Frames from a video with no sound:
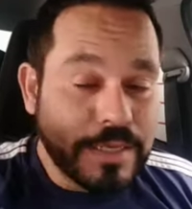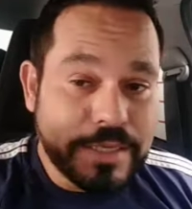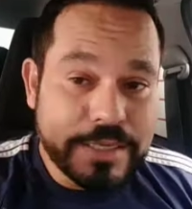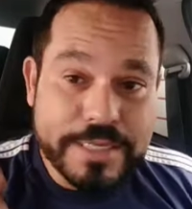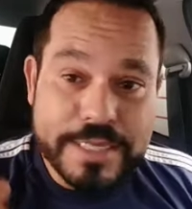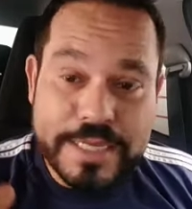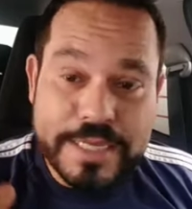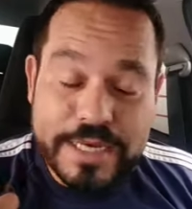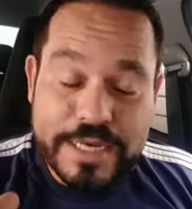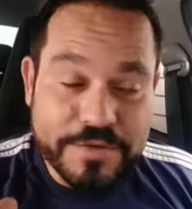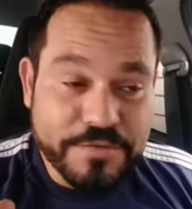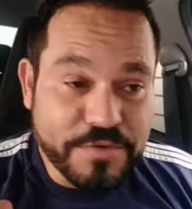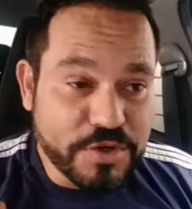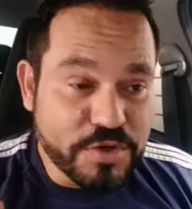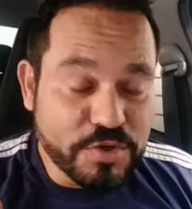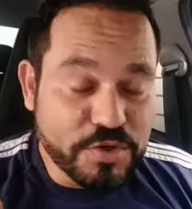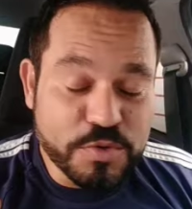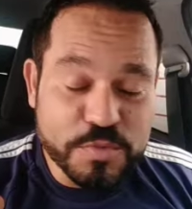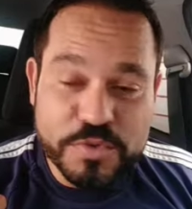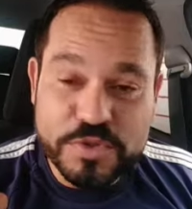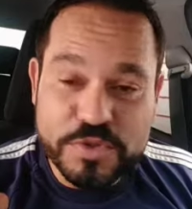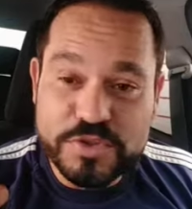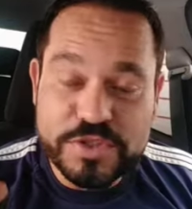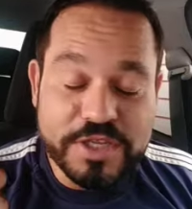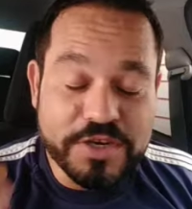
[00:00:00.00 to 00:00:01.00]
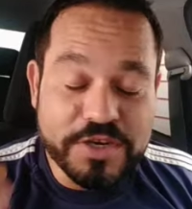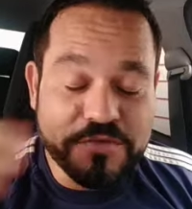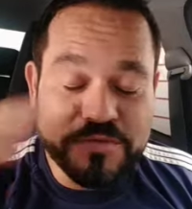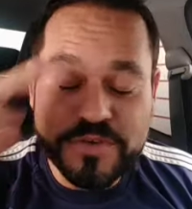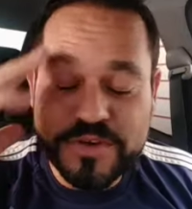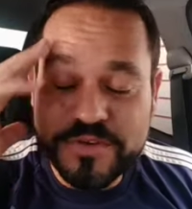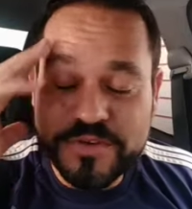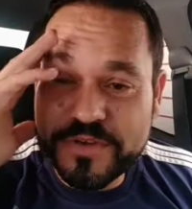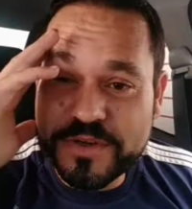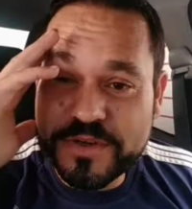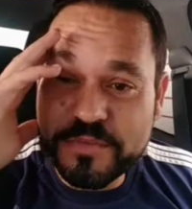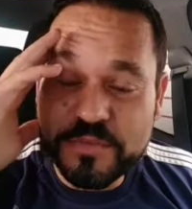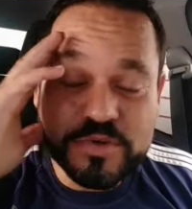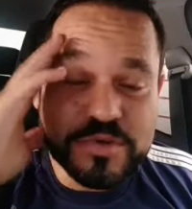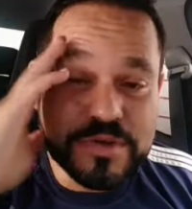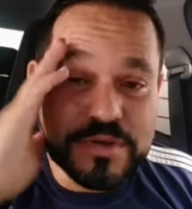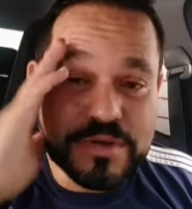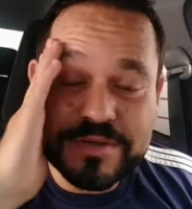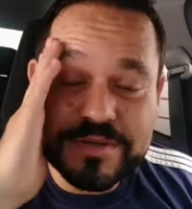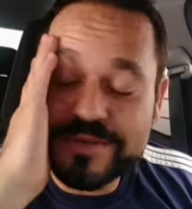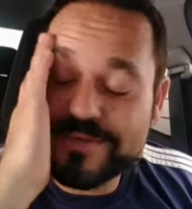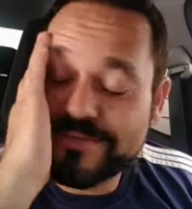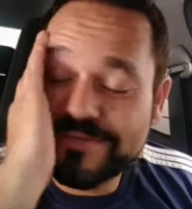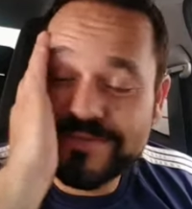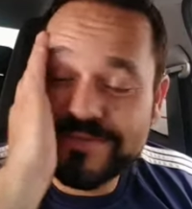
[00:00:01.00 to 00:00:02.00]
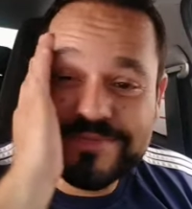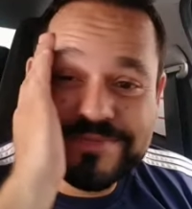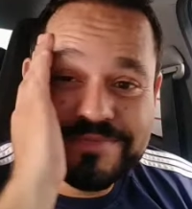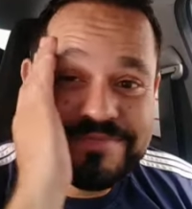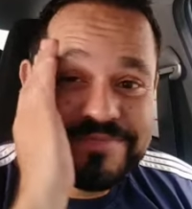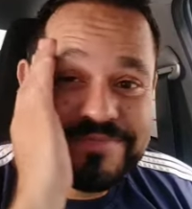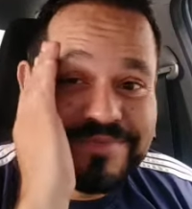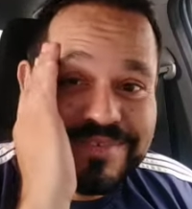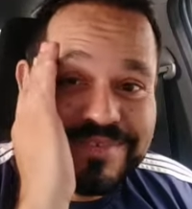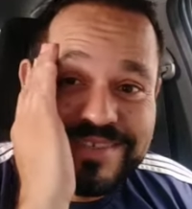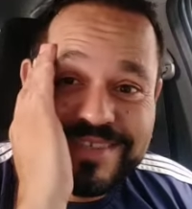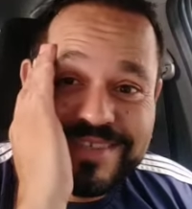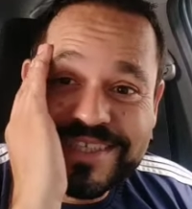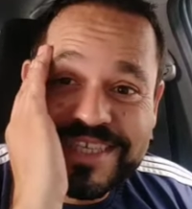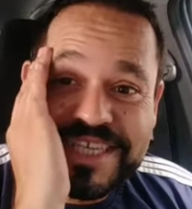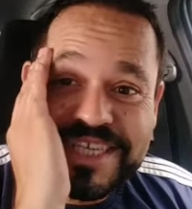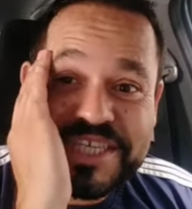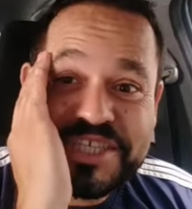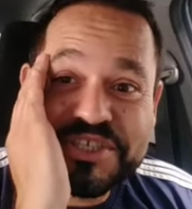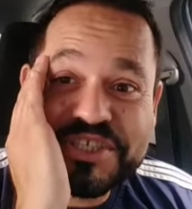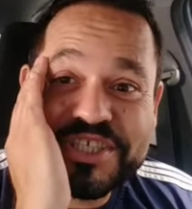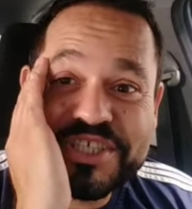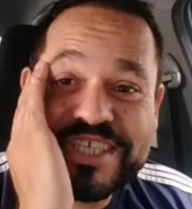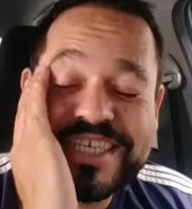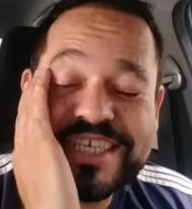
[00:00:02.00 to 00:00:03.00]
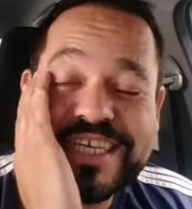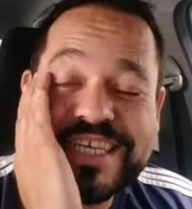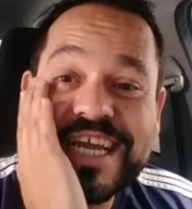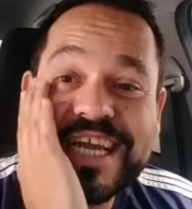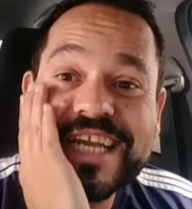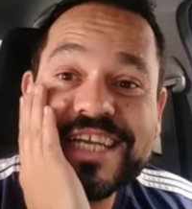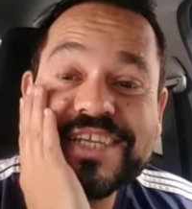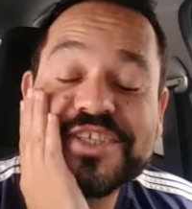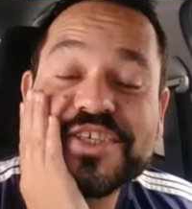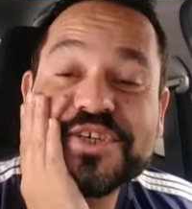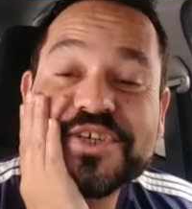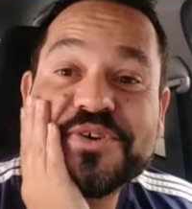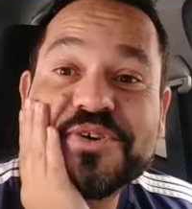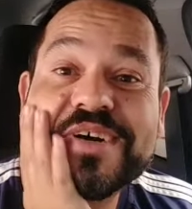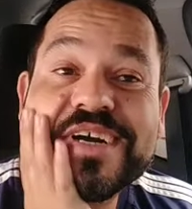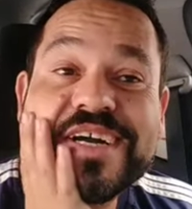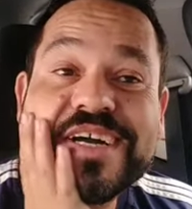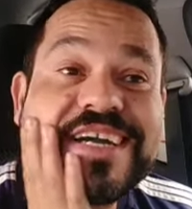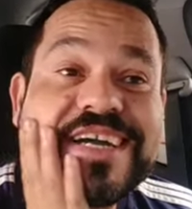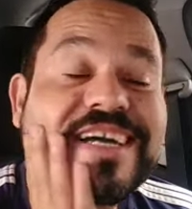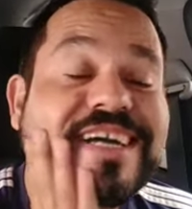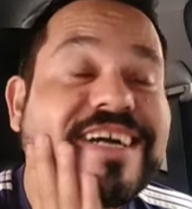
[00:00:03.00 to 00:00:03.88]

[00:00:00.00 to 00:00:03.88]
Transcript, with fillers: E ela falando comigo no telefone, falei, amor, deixa eu te ligar, deixa eu,